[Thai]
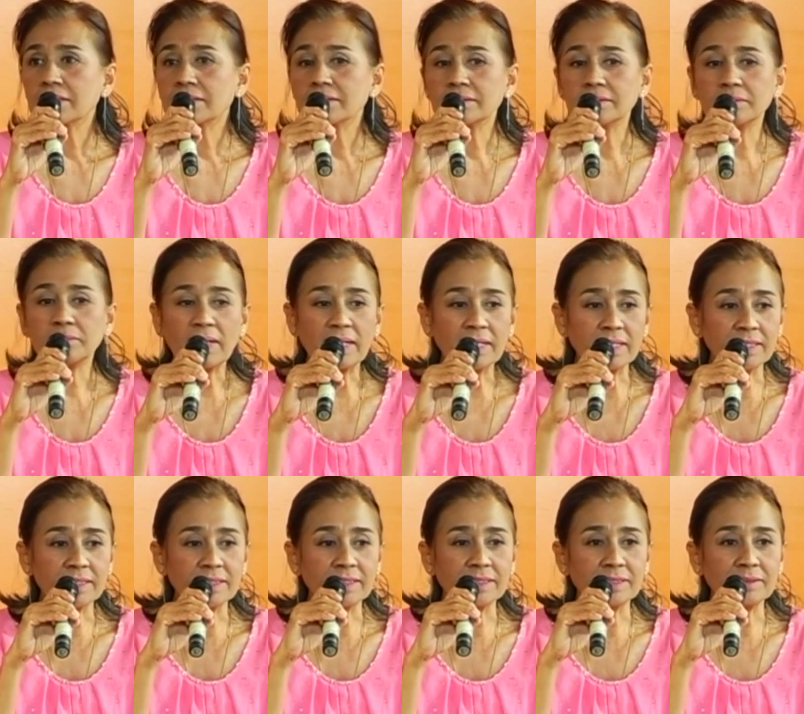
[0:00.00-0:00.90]
คือบัง
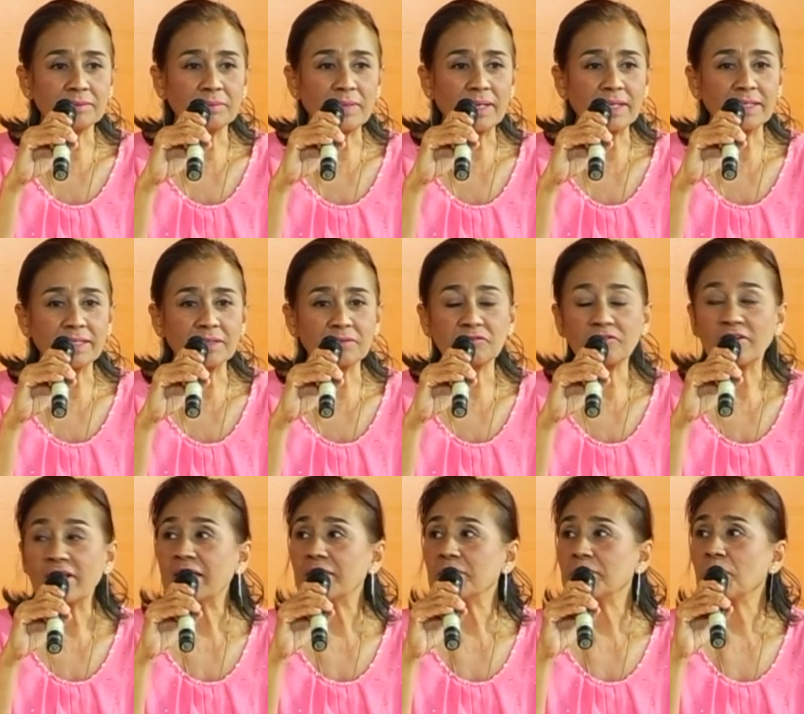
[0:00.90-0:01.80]
เอิญบังเอิญ
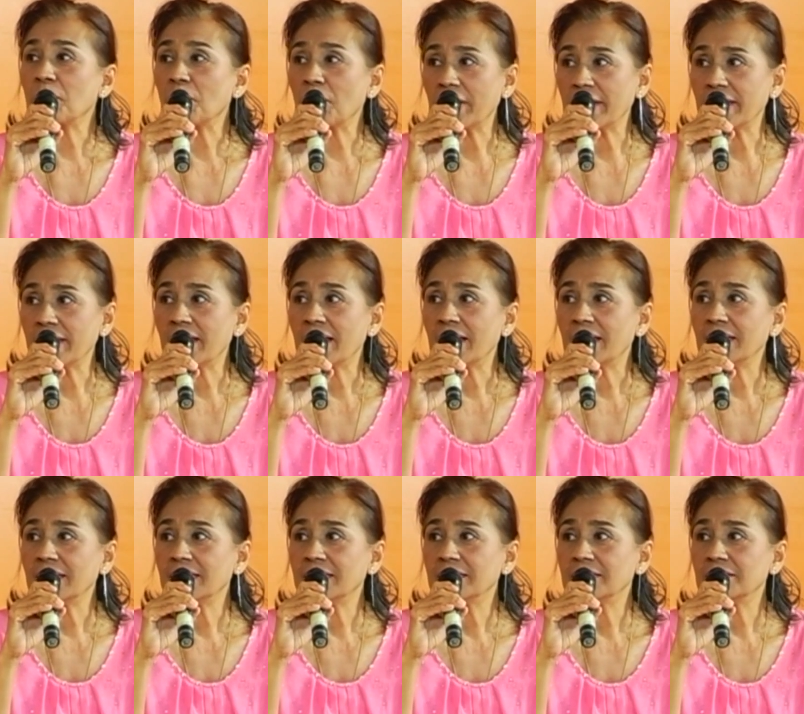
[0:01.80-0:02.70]
แฟนป่วยค่ะ
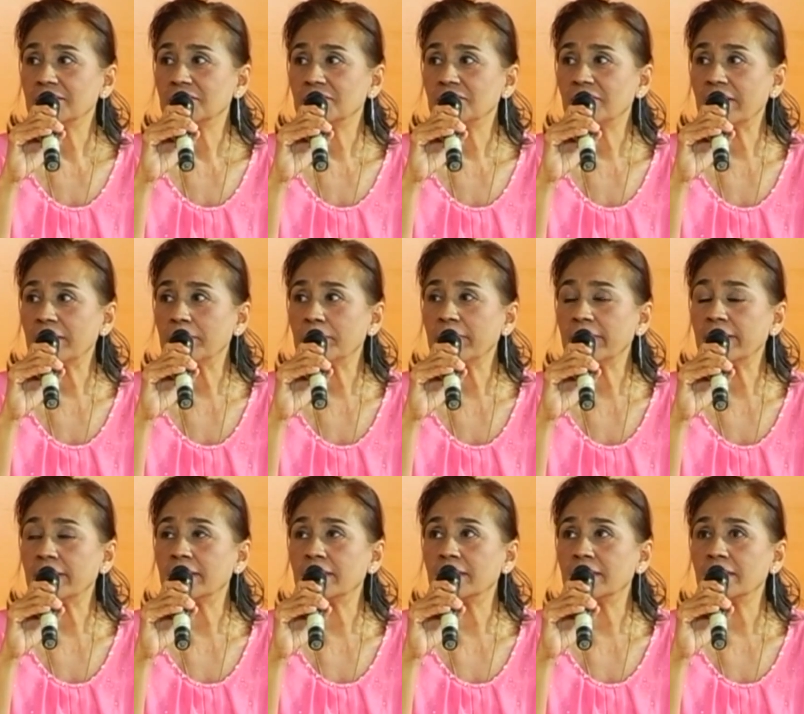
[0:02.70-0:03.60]
แฟนเป็น